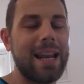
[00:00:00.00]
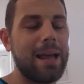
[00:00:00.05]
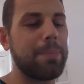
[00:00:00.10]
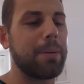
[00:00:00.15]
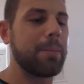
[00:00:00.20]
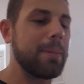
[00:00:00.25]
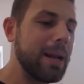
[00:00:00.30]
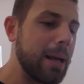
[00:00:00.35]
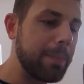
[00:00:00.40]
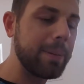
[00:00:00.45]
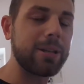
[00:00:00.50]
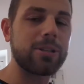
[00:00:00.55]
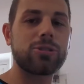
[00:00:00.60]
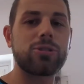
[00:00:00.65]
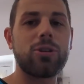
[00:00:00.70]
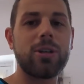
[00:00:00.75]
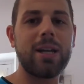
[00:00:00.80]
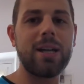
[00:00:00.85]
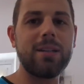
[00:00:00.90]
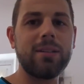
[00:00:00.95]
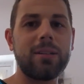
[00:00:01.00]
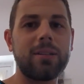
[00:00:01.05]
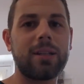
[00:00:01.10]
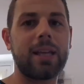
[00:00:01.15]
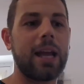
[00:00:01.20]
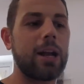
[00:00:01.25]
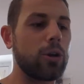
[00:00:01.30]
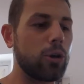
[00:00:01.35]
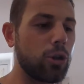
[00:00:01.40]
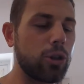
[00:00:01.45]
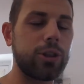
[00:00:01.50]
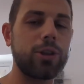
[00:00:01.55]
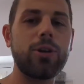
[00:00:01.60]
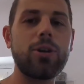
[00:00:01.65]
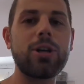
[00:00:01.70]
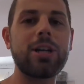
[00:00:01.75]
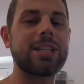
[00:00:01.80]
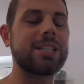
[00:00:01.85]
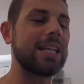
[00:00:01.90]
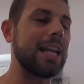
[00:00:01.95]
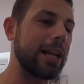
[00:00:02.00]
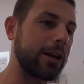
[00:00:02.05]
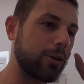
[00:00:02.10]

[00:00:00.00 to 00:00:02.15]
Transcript: la primera persona que conozco que se le